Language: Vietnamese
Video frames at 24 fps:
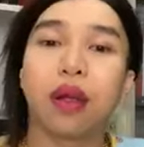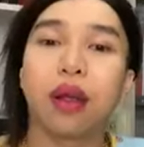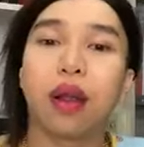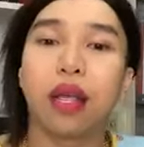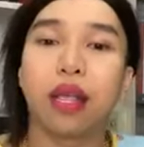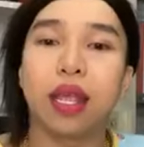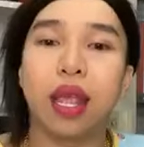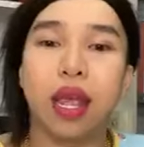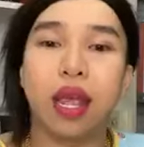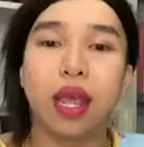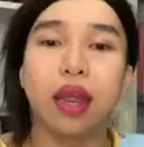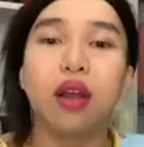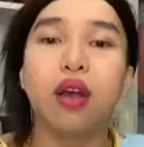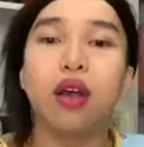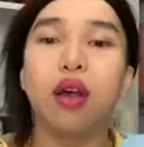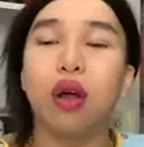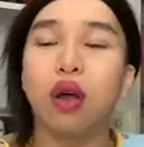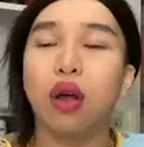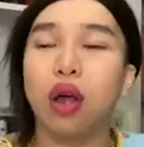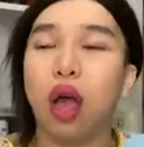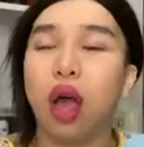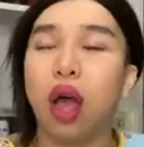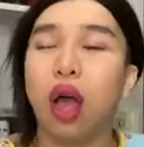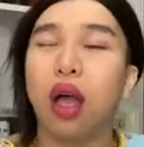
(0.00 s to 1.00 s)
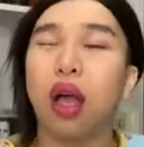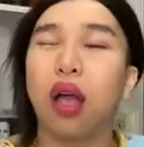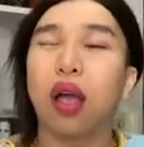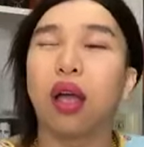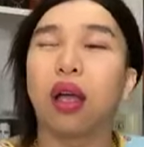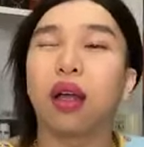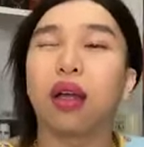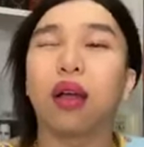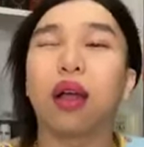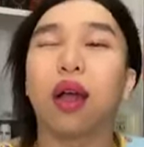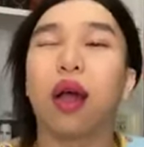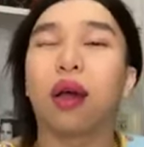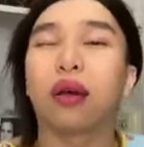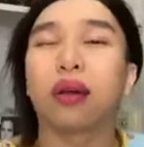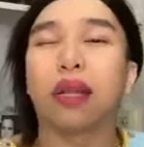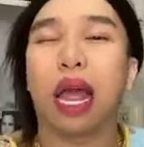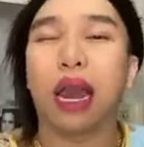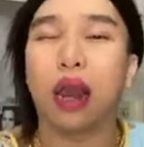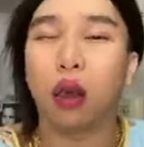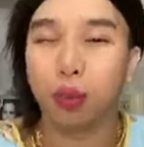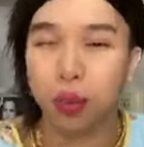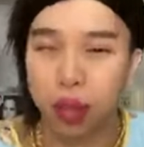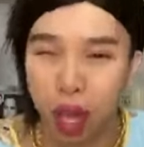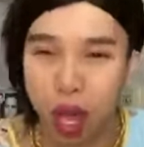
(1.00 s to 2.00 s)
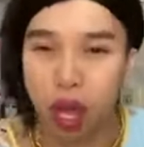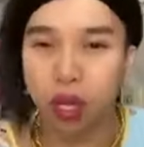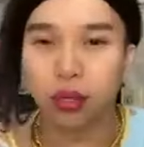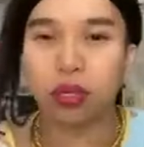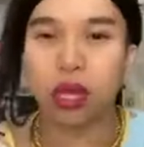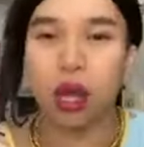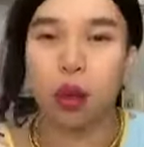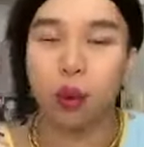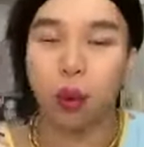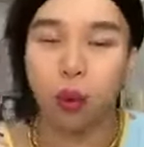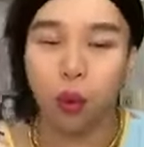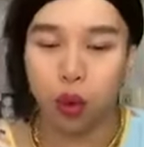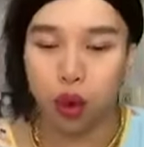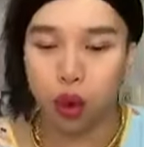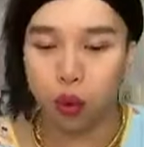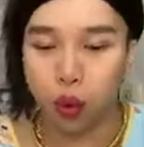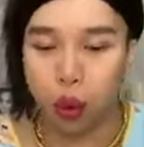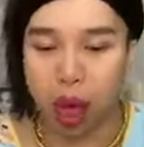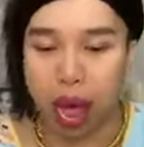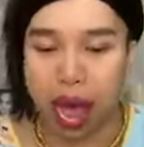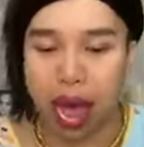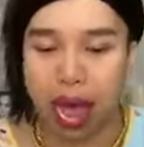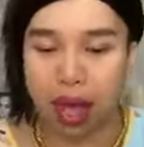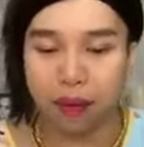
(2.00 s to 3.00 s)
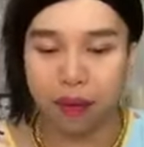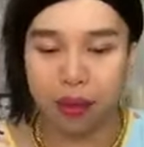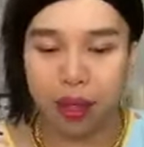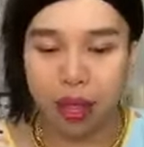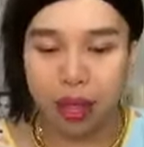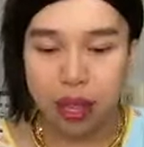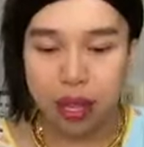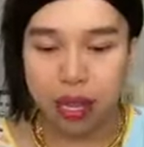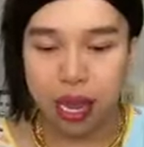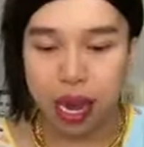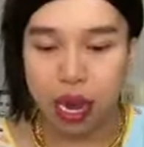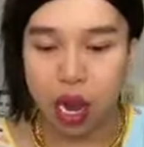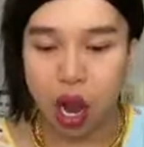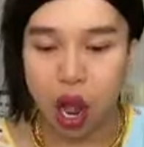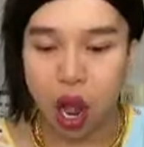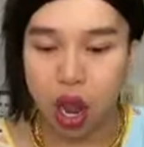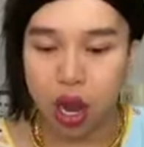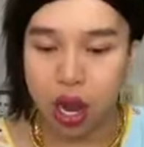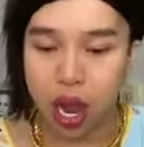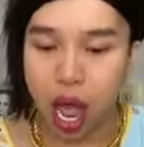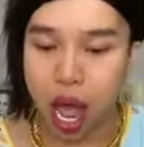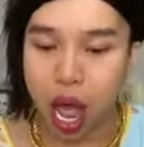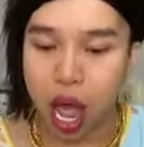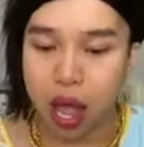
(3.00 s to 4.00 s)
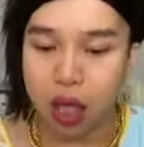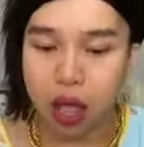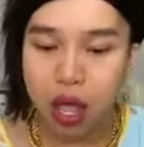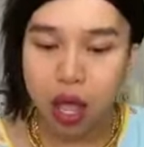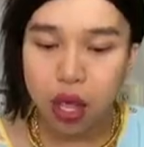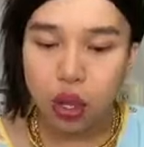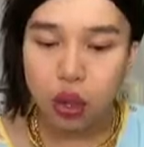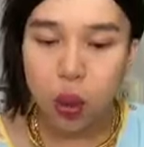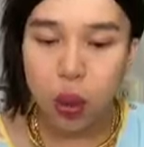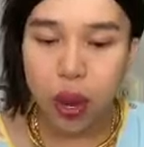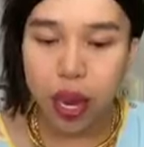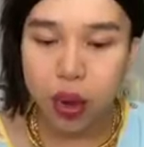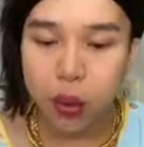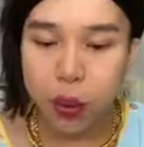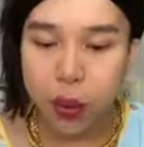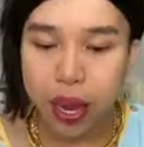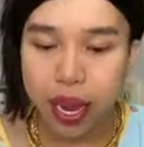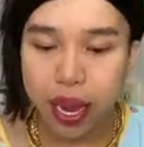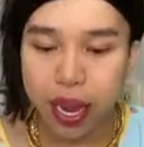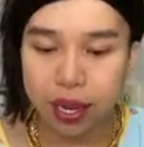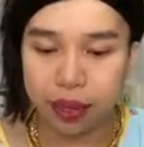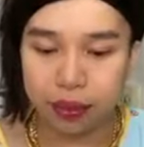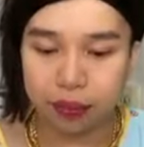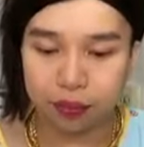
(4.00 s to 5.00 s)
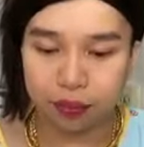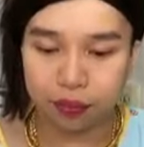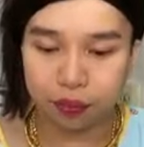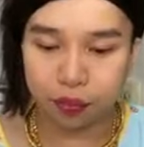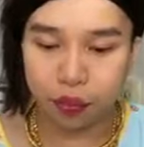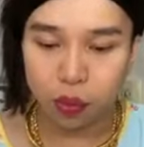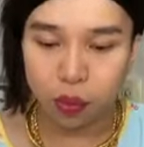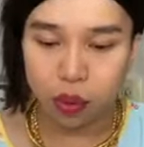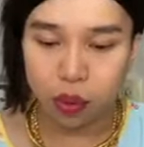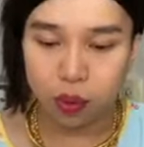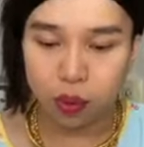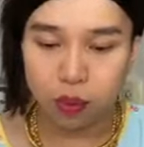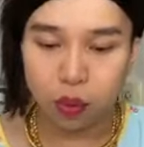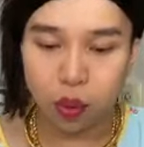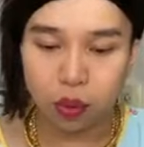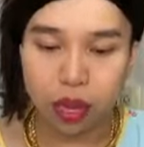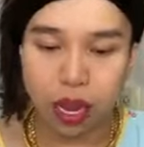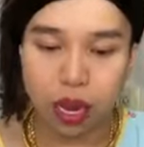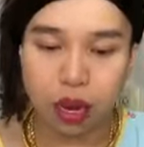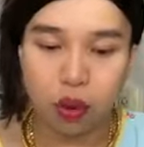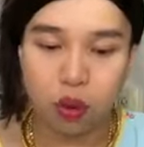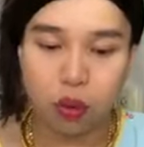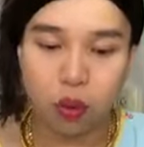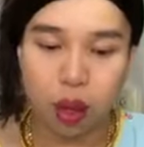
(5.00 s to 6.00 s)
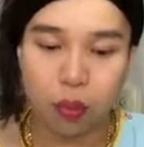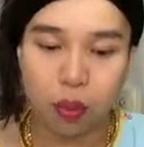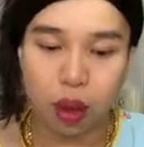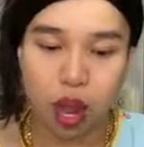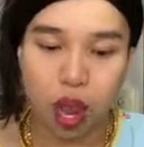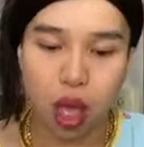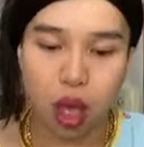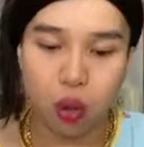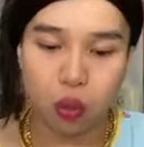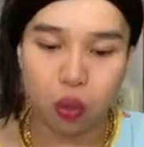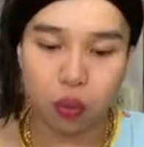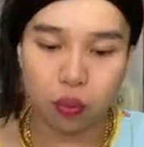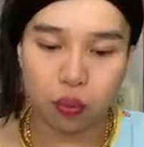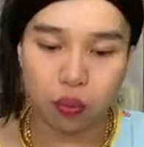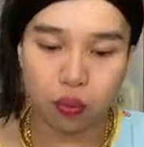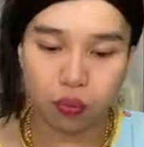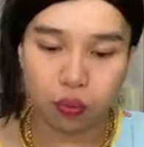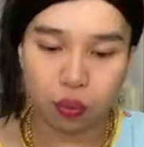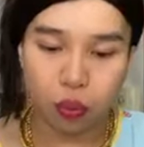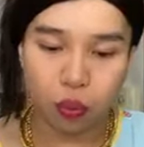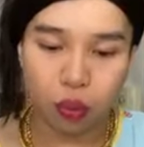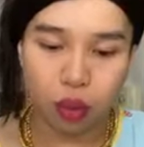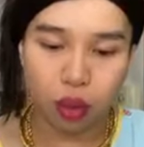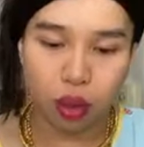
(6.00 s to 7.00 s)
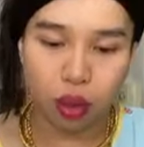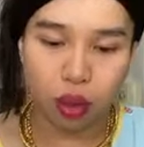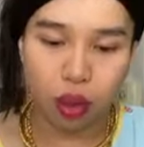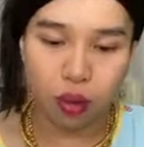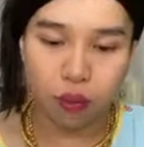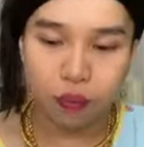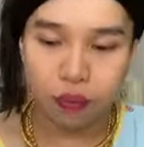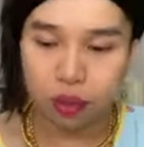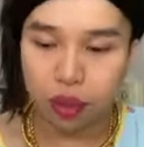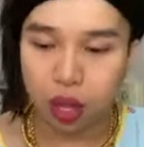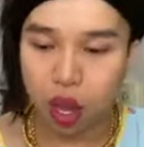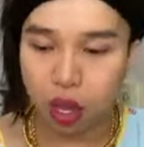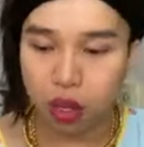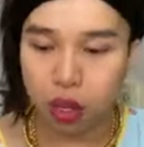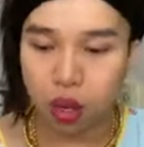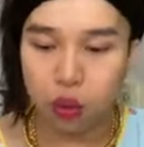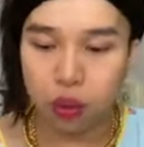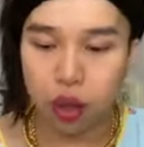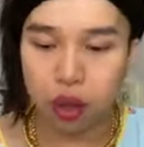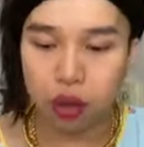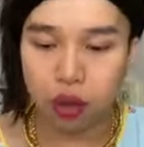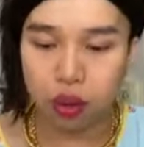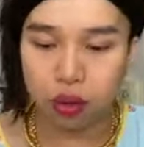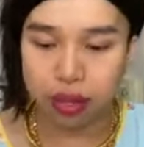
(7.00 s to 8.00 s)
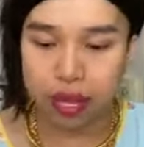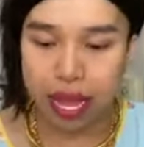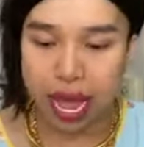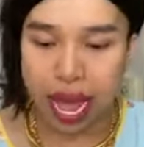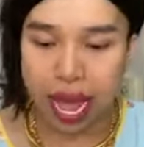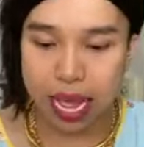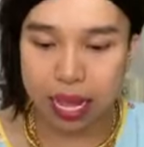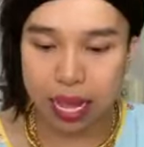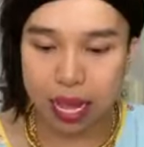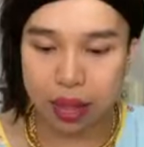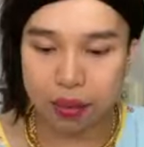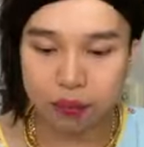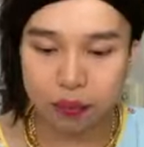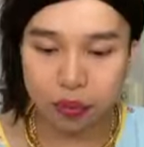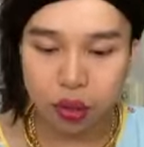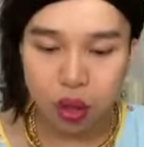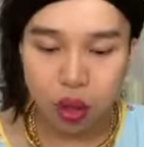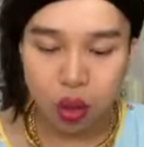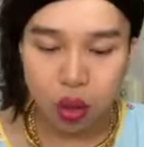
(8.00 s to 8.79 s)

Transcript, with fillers: địa chỉ nước uh, thải độc trưng chứ không có mua nước qua. Dạ rồi đó, Thúy Quyên. Một chai nước qua bình lưu. Rồi Thúy Quyên có con trai vậy?